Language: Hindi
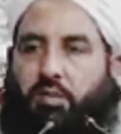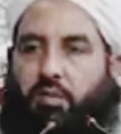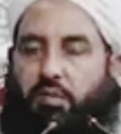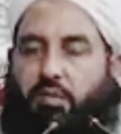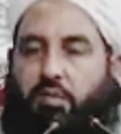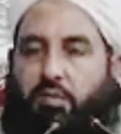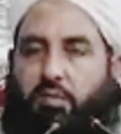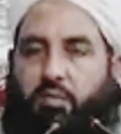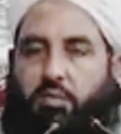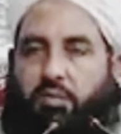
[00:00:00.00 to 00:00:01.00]
बयान के
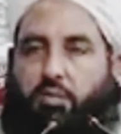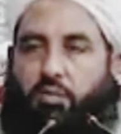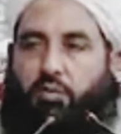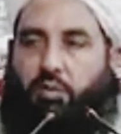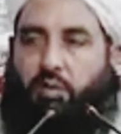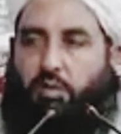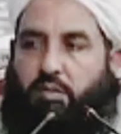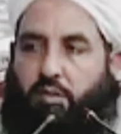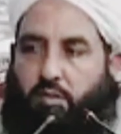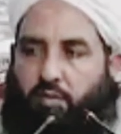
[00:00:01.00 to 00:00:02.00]

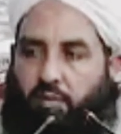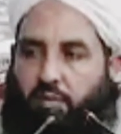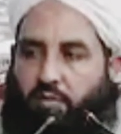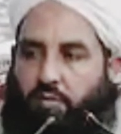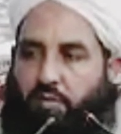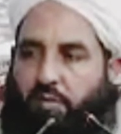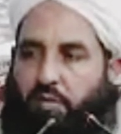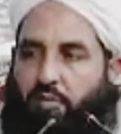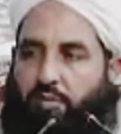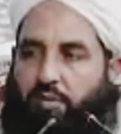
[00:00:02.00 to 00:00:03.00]
शुरू करने से कबल
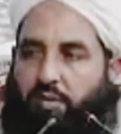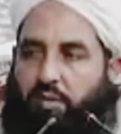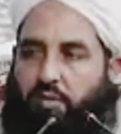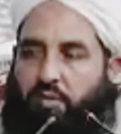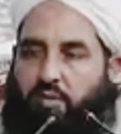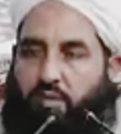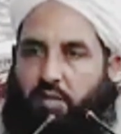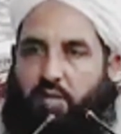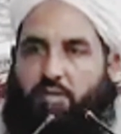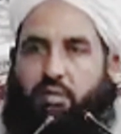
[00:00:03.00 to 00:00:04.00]
मेरी आप हजरा
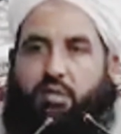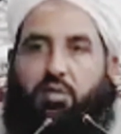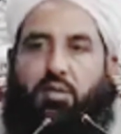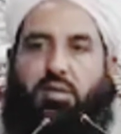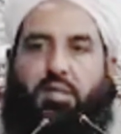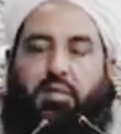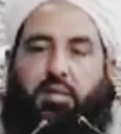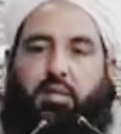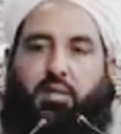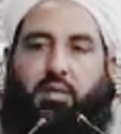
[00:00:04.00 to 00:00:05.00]
से दरख्वास्त है
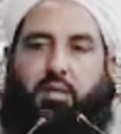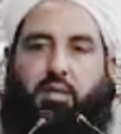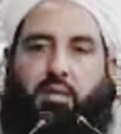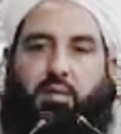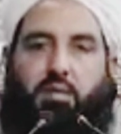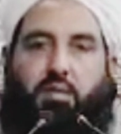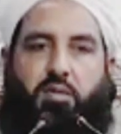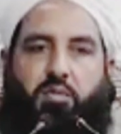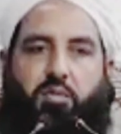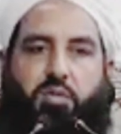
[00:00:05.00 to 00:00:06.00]
कि
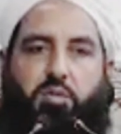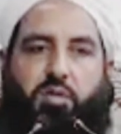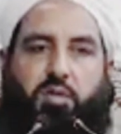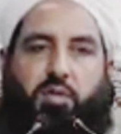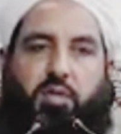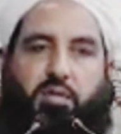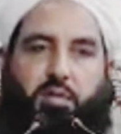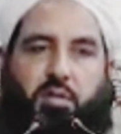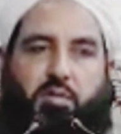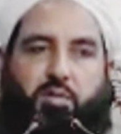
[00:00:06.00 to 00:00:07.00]
इस मजमा
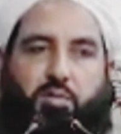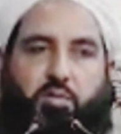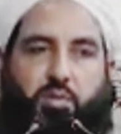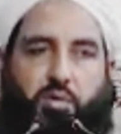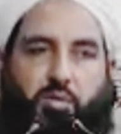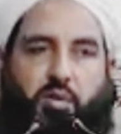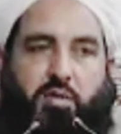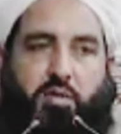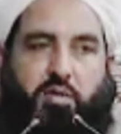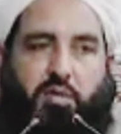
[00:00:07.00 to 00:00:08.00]
के अंदर जो
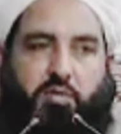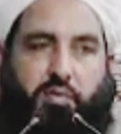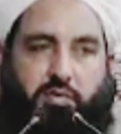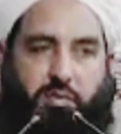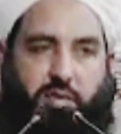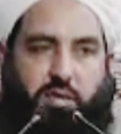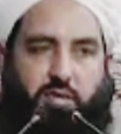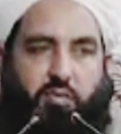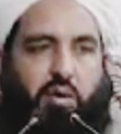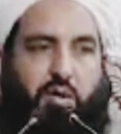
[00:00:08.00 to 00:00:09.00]
उलमा तशरीफ़
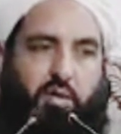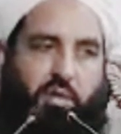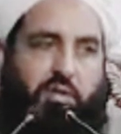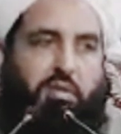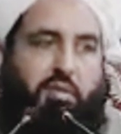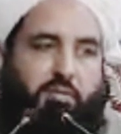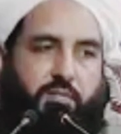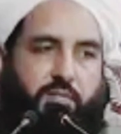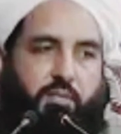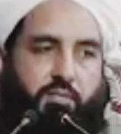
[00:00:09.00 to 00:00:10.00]
फरमा है वो आगे
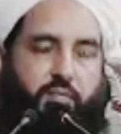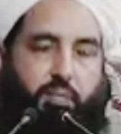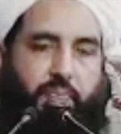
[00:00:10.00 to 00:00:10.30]
आ जाए